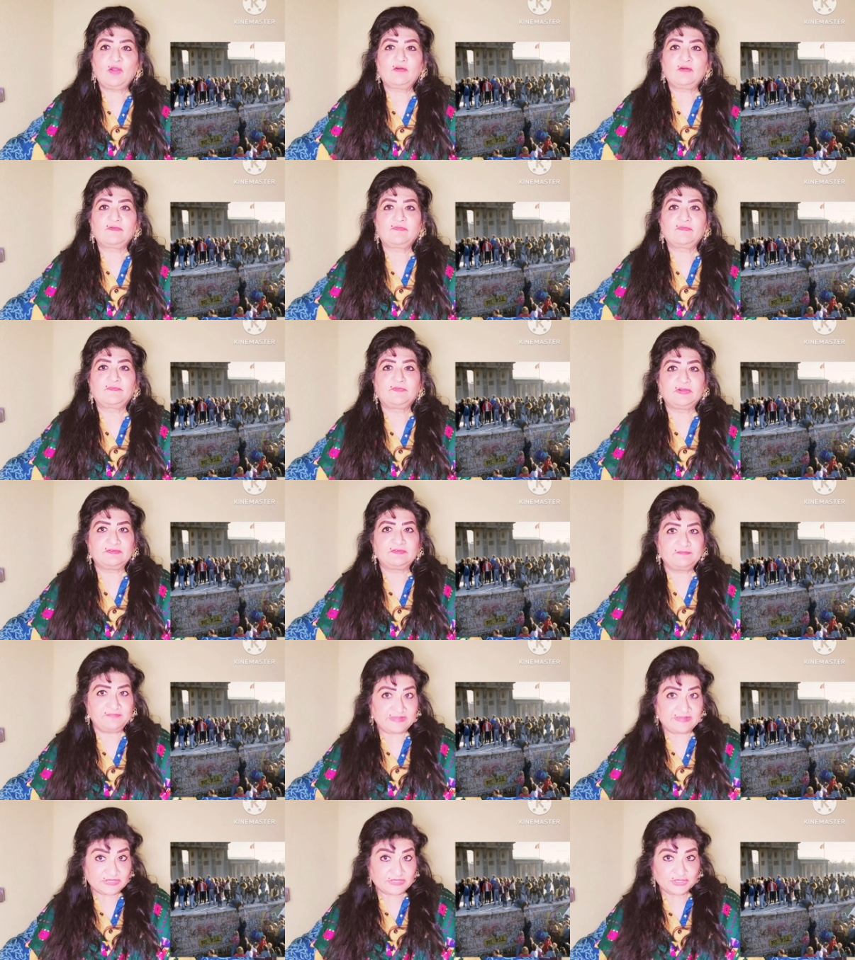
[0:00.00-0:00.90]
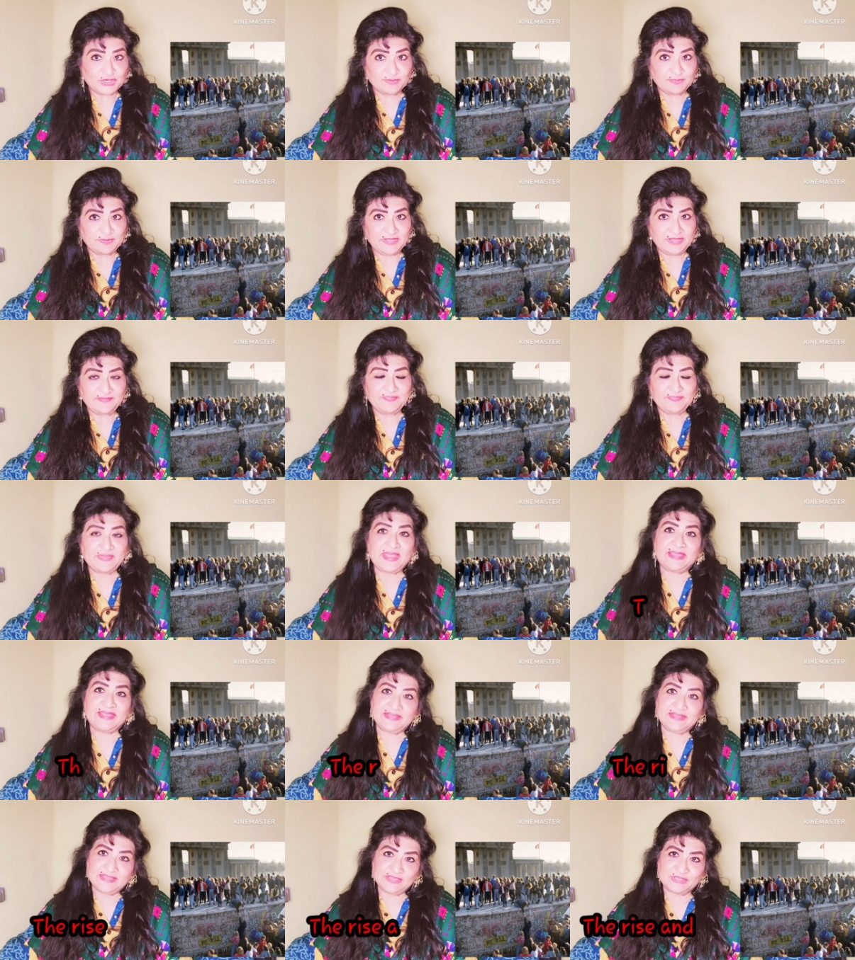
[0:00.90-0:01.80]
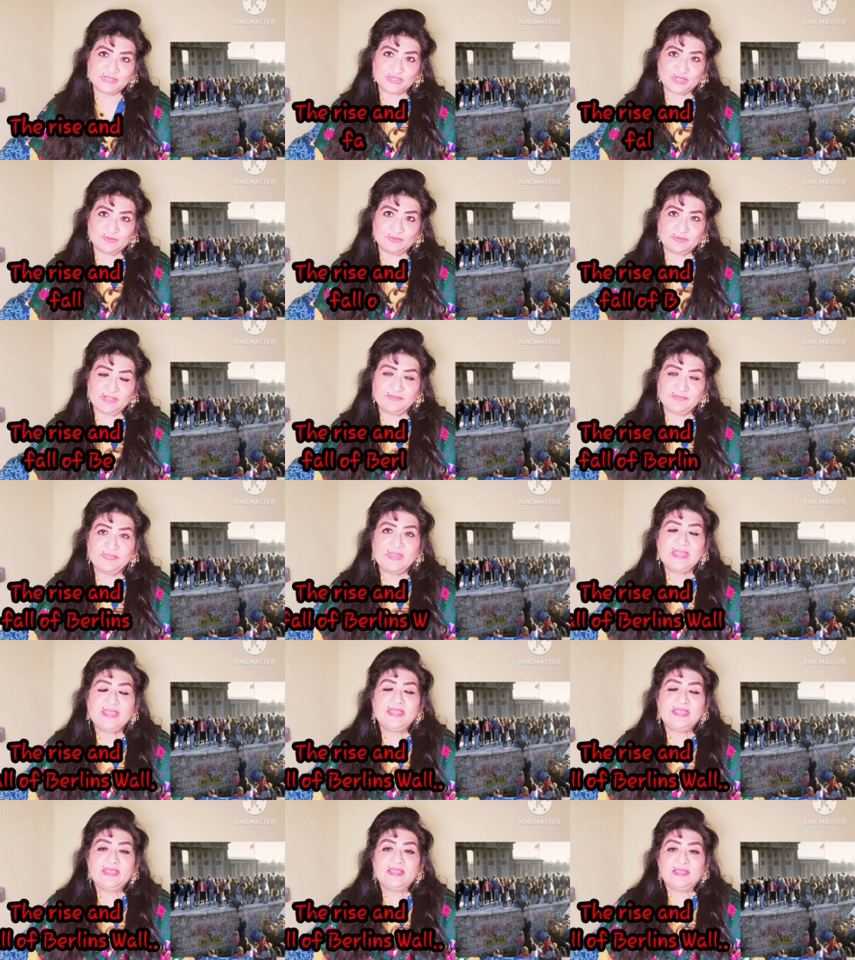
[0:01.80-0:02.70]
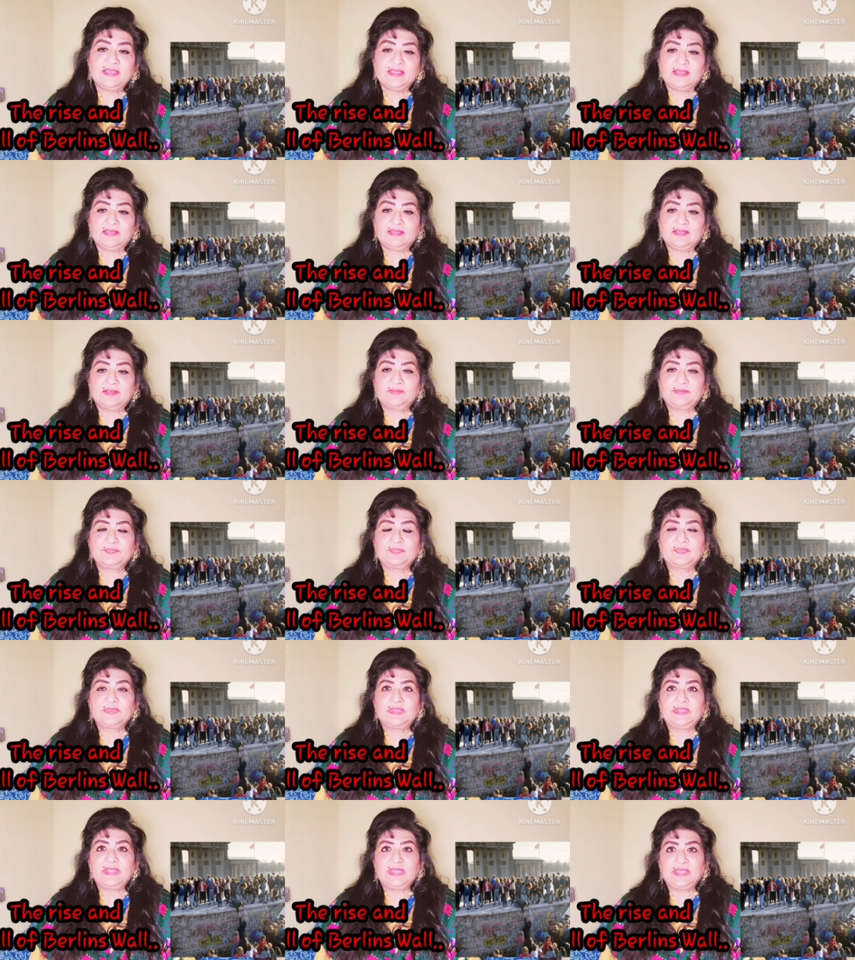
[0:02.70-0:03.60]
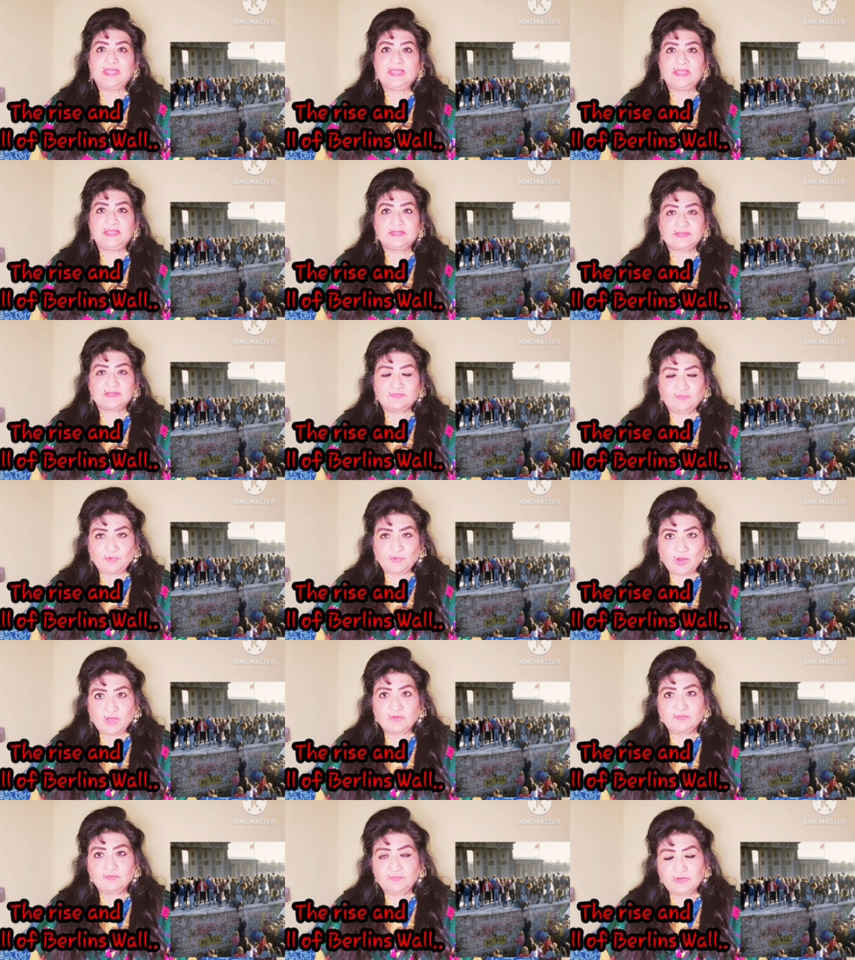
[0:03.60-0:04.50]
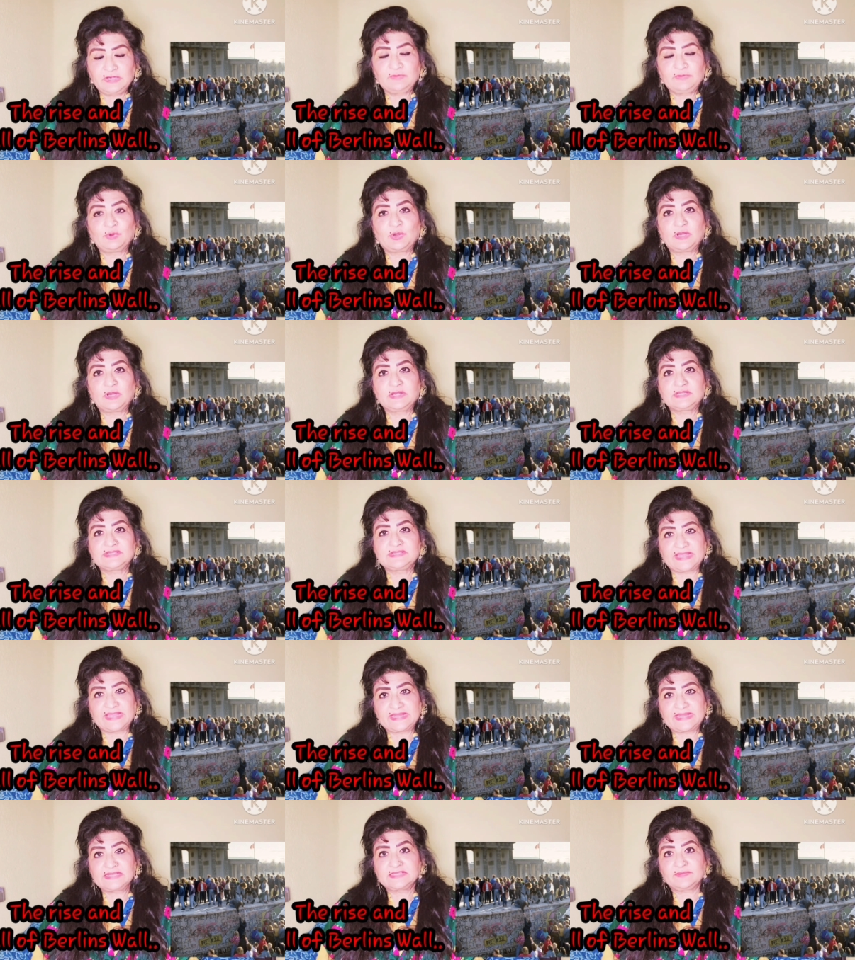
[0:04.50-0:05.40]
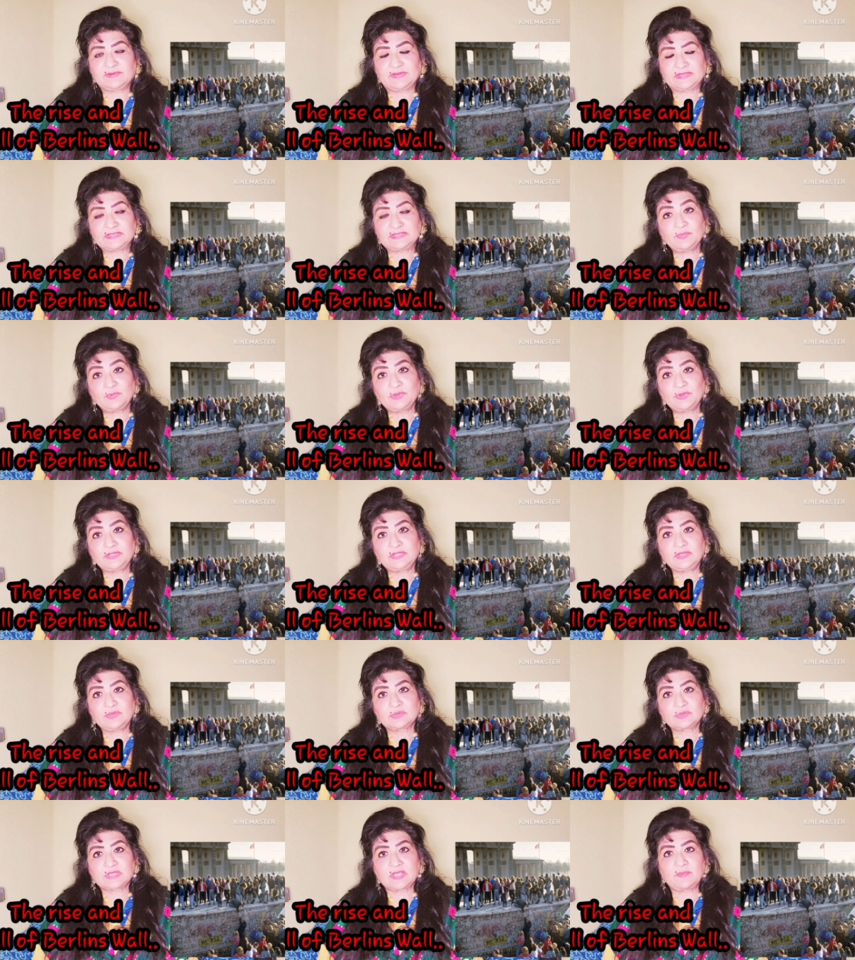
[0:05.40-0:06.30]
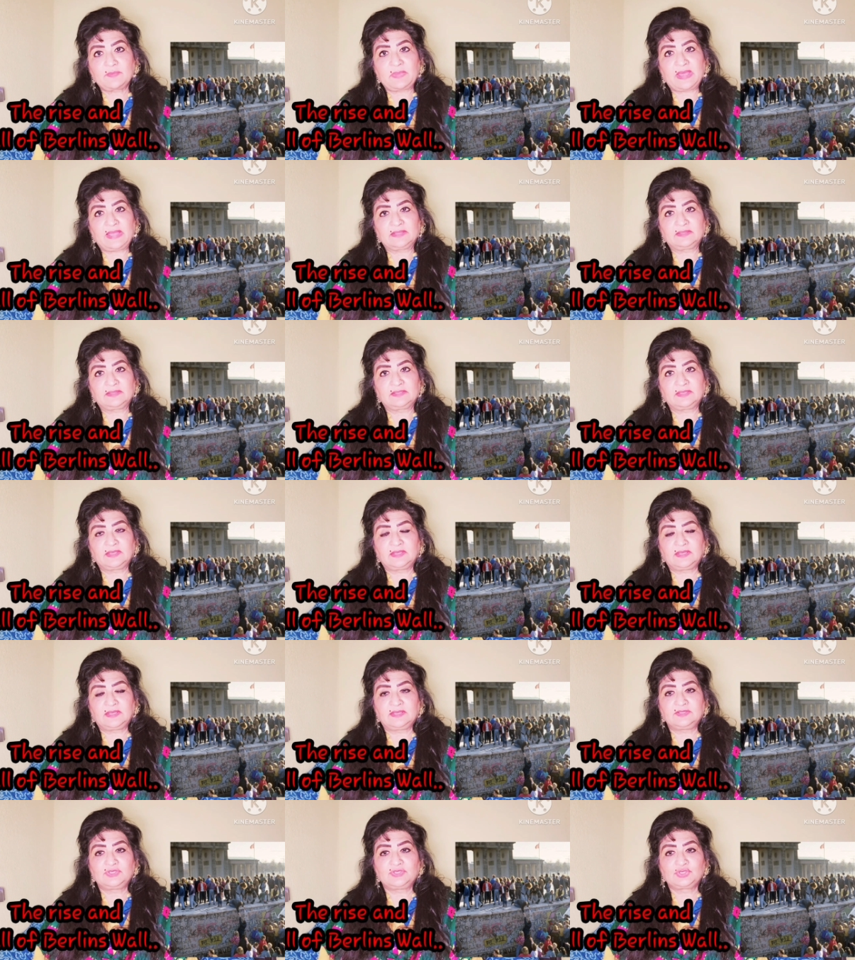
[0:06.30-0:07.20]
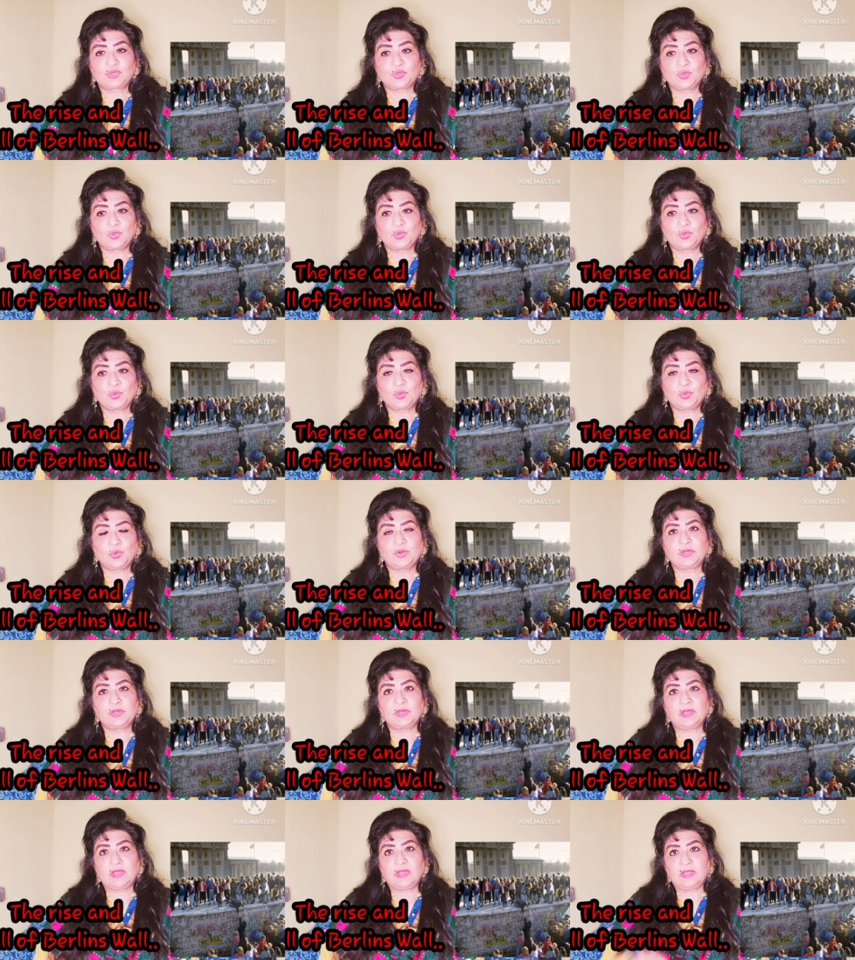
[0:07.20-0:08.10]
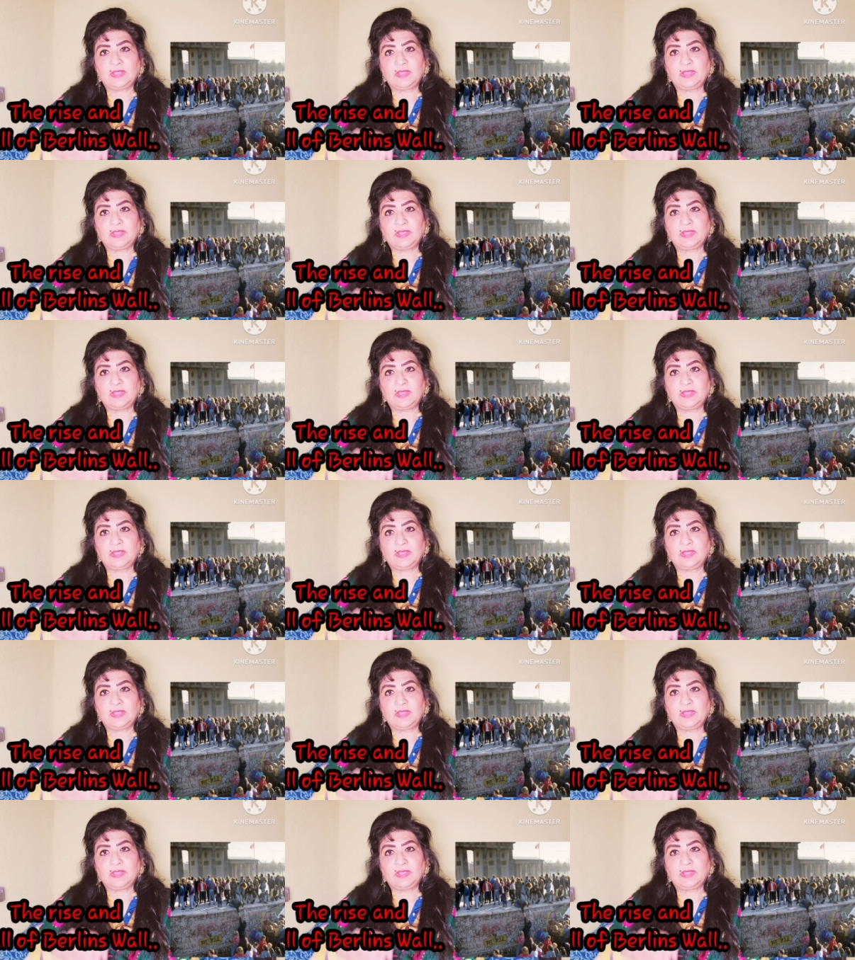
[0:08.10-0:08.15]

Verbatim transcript: of वेस्ट जर्मनी एंड ईस्ट जर्मनी ये जब वॉर वर्ल्ड वॉर सेकेंड जब ख़त्म हुई थी उसके बाद uh, जो